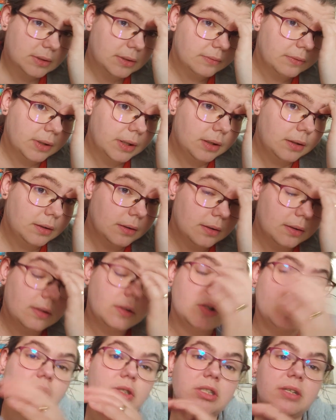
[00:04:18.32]
que c'est vrai que
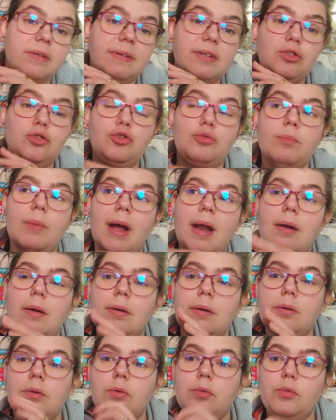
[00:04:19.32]
j'avais du
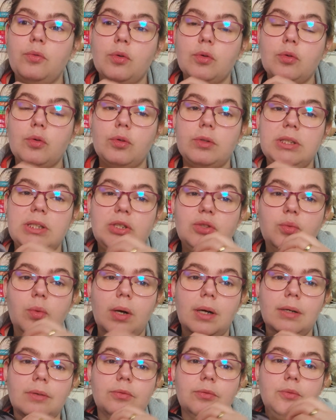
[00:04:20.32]
mal le vendredi soir.